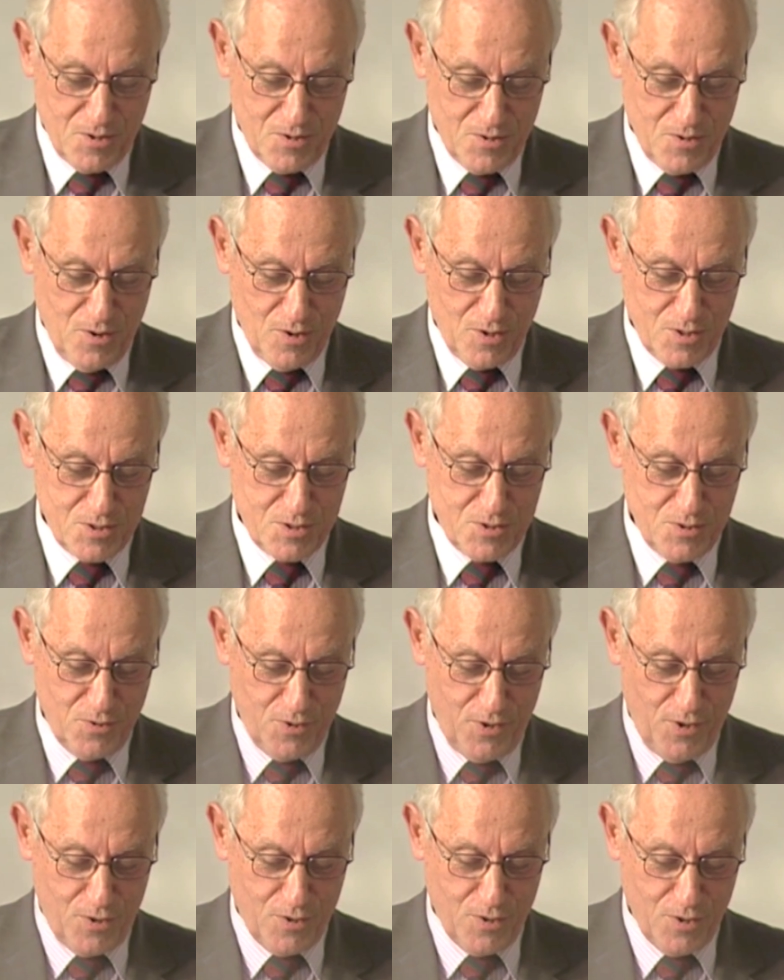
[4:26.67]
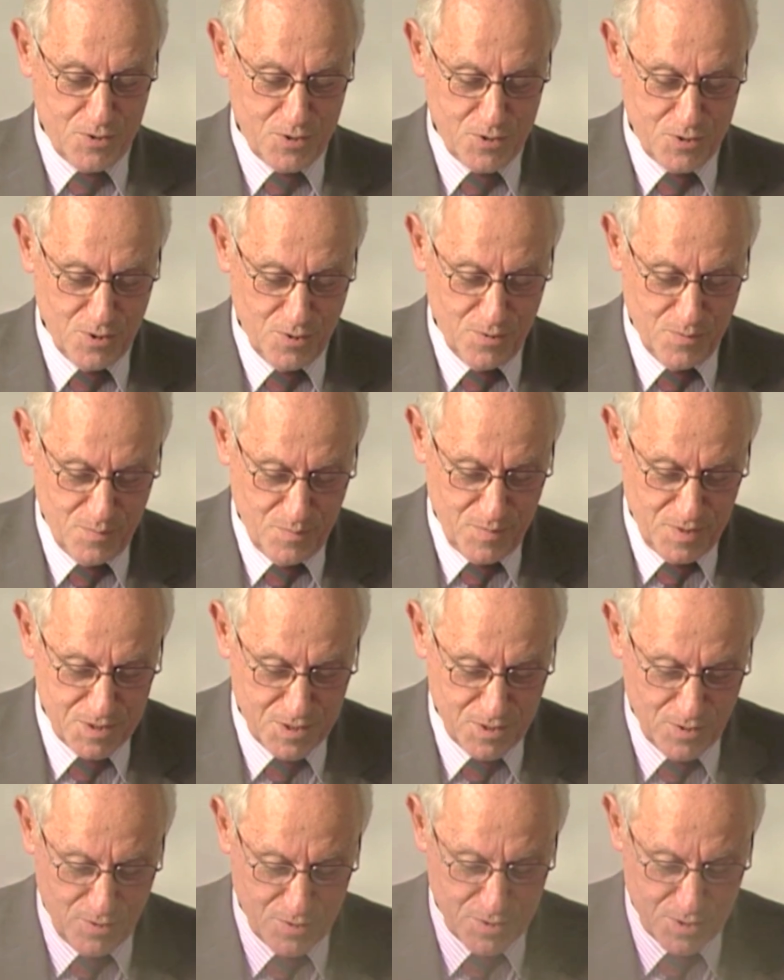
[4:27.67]
Doch zurück zur
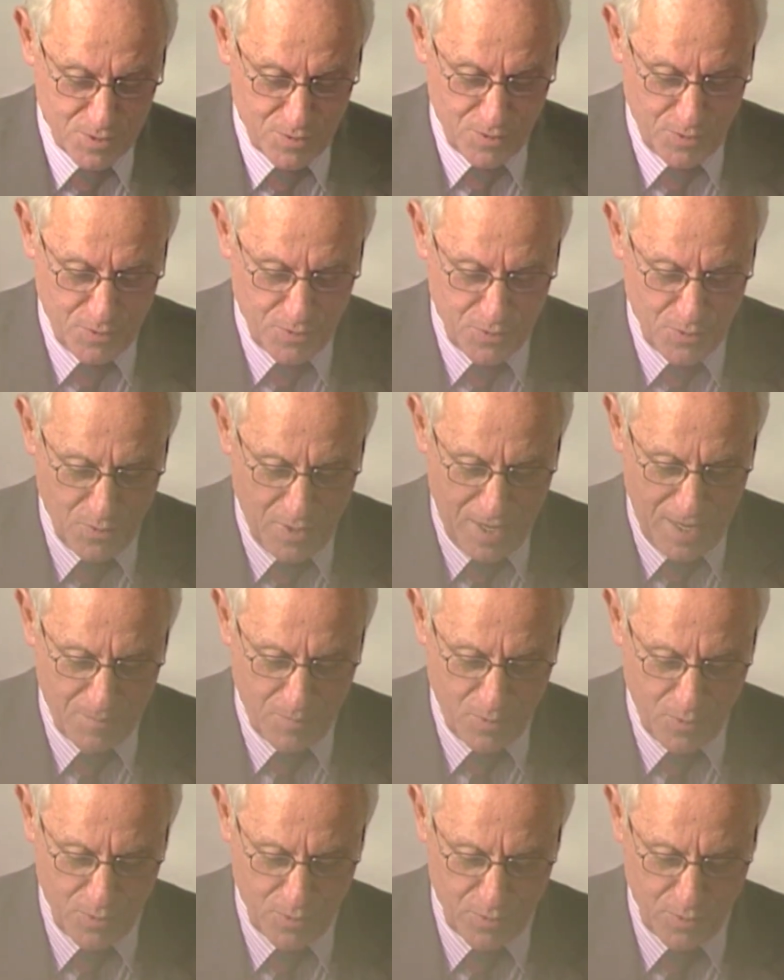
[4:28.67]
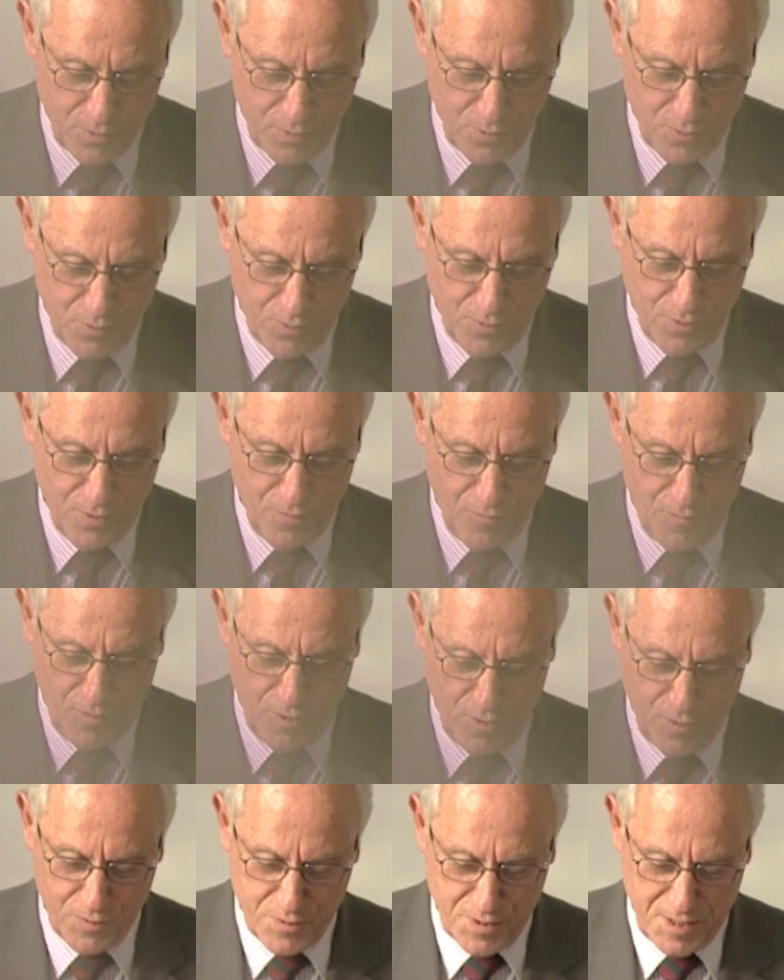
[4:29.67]
Missionsgründung am Kururu vor
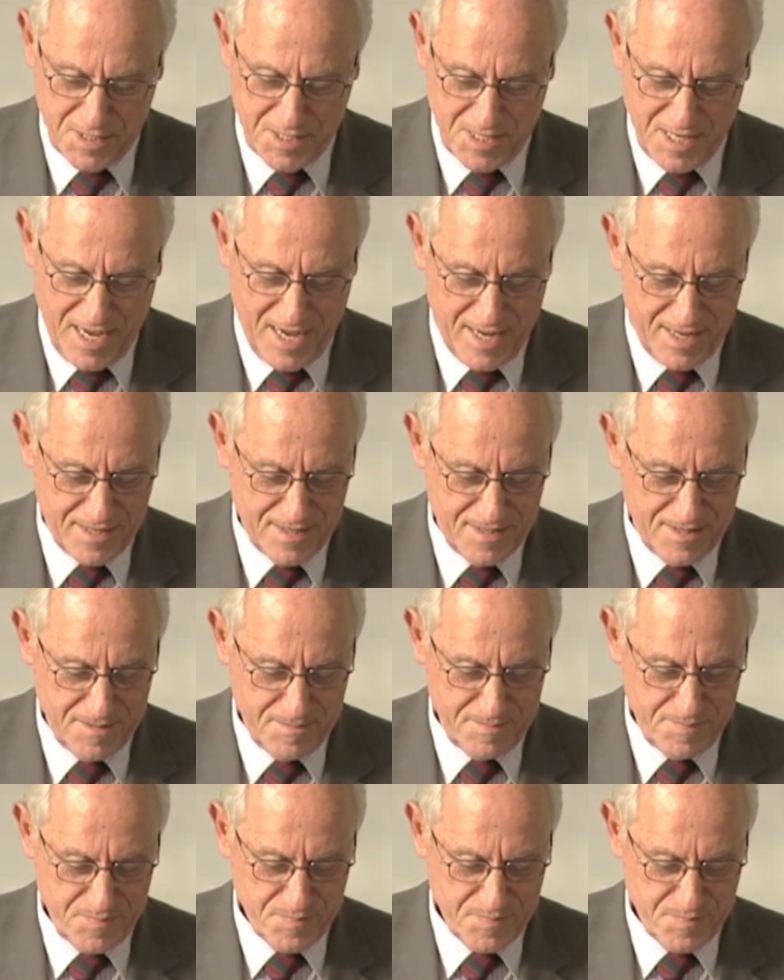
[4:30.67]
100 Jahren